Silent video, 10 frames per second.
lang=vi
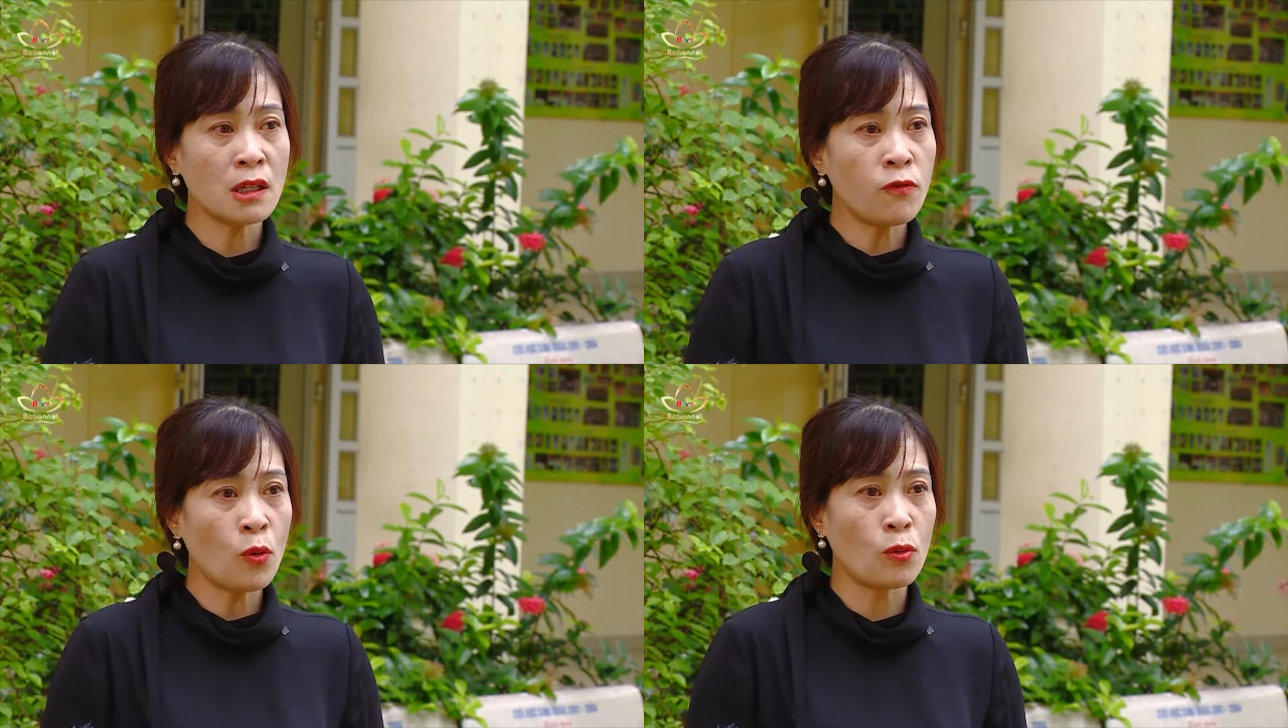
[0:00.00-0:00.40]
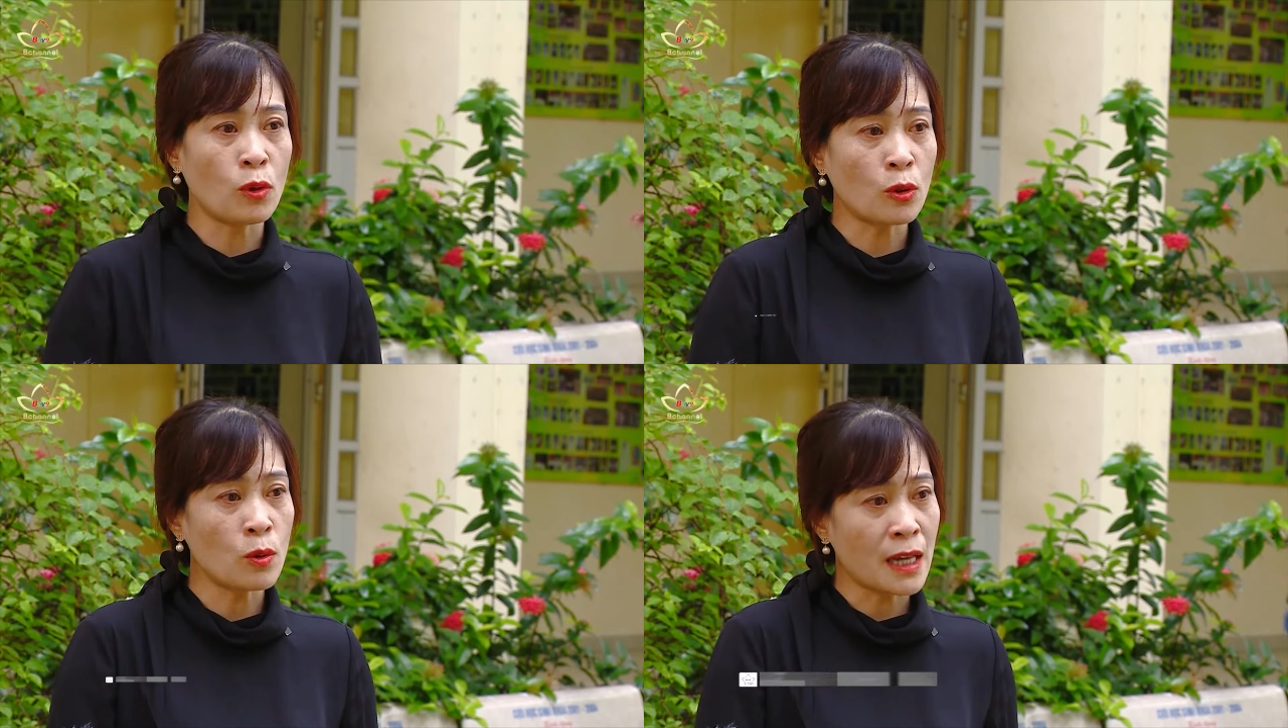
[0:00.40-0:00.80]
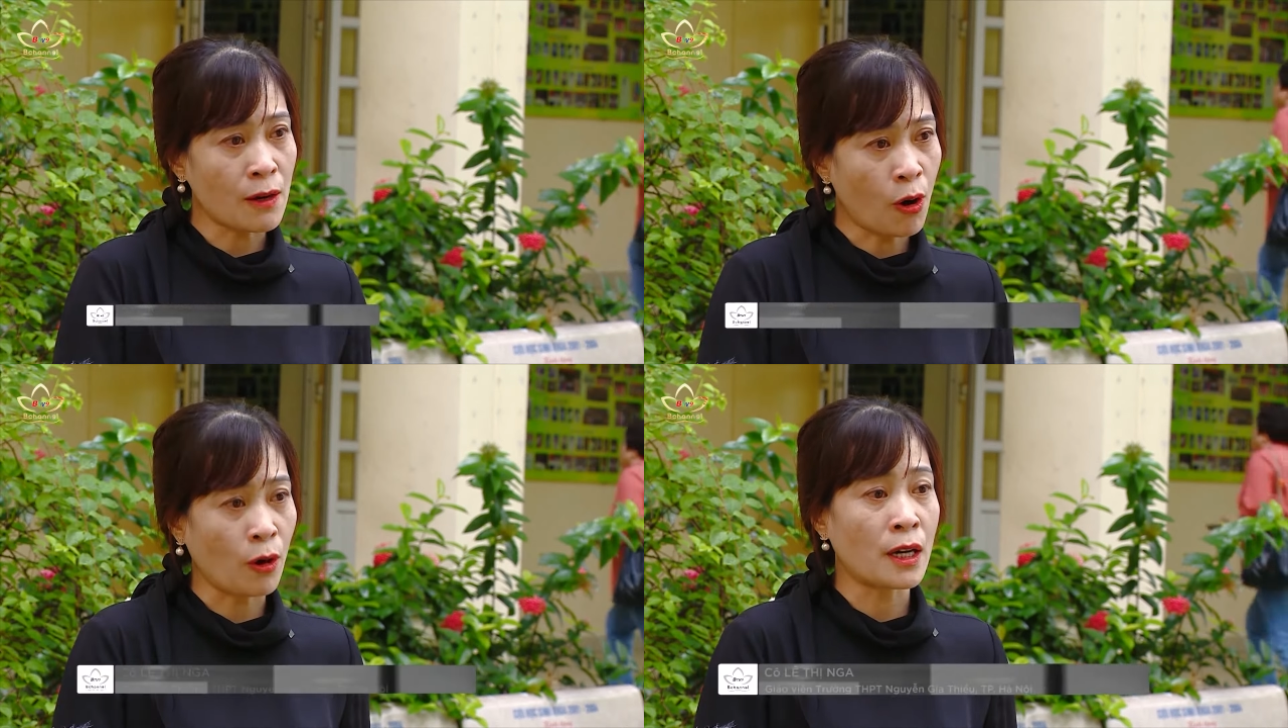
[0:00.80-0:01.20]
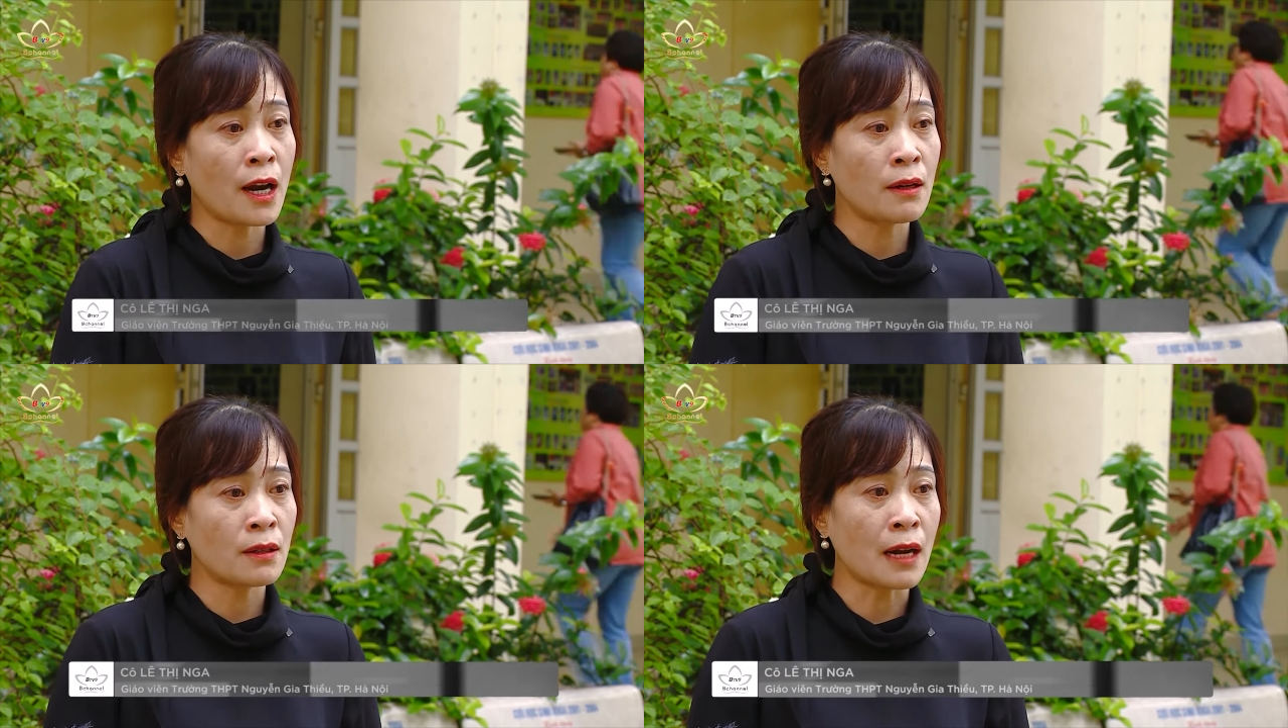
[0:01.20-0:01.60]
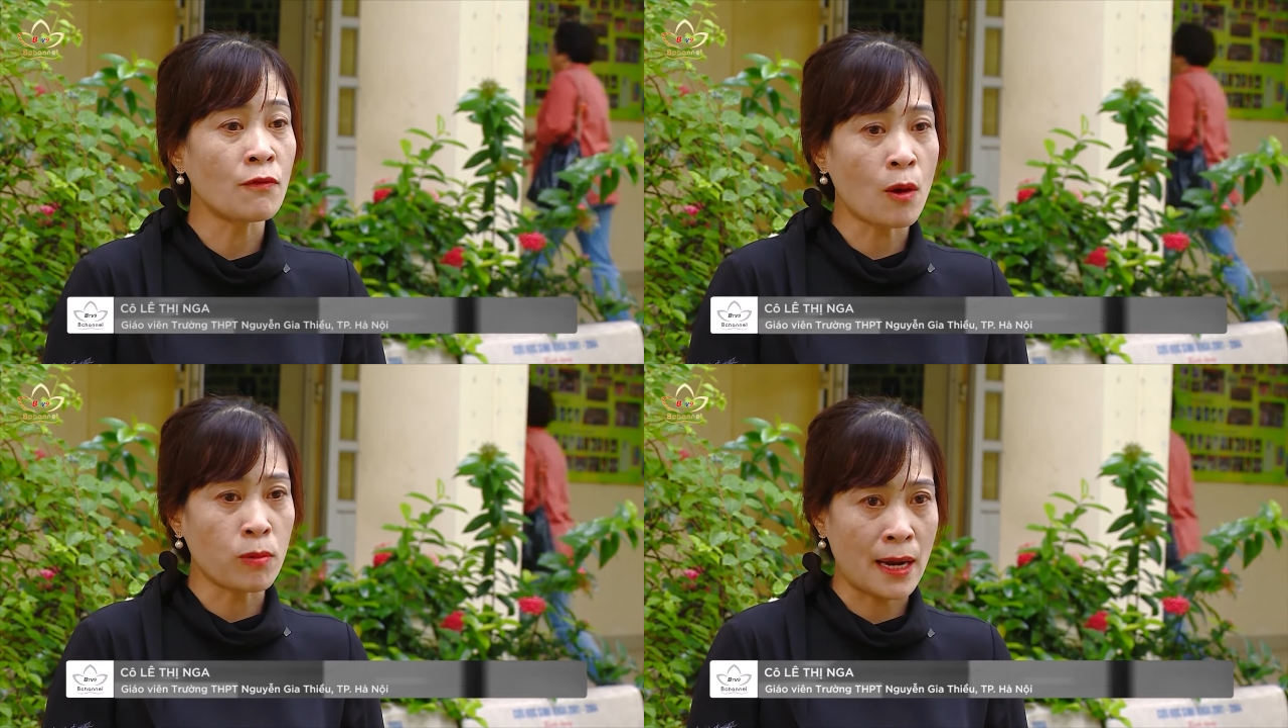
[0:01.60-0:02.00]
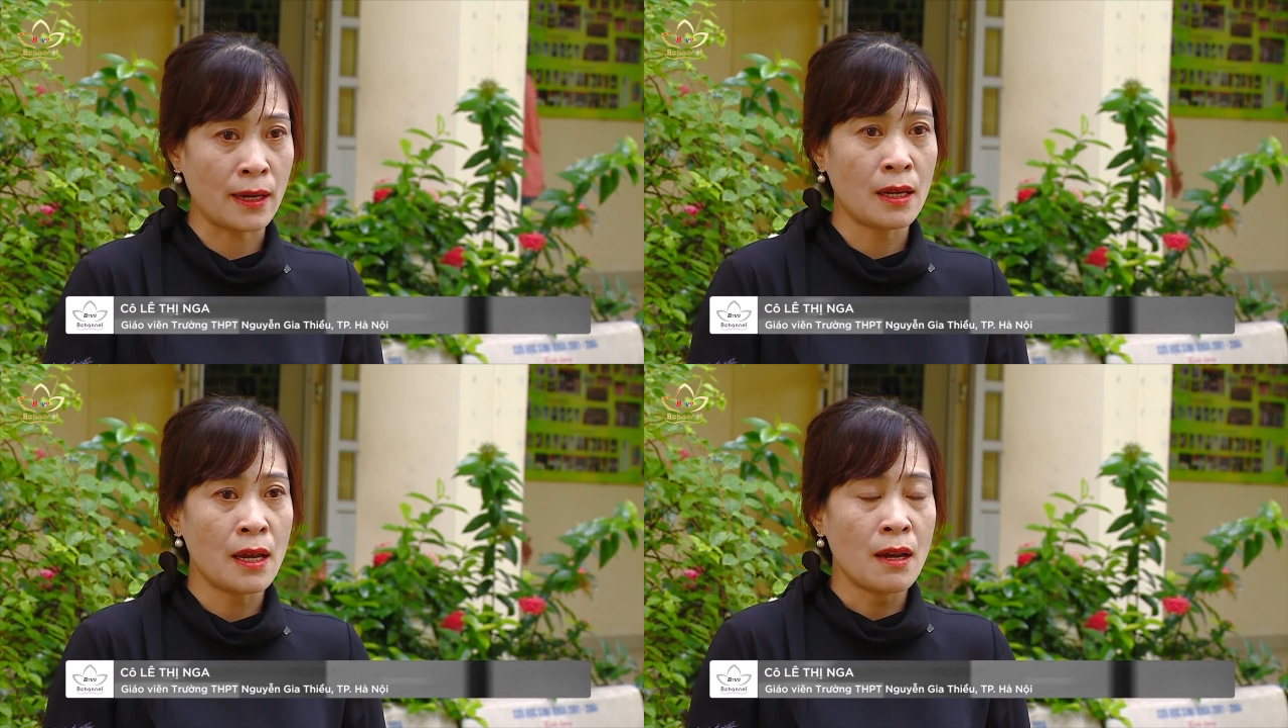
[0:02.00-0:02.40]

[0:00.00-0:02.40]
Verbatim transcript: những chức vụ của tôi ra khỏi căn phòng này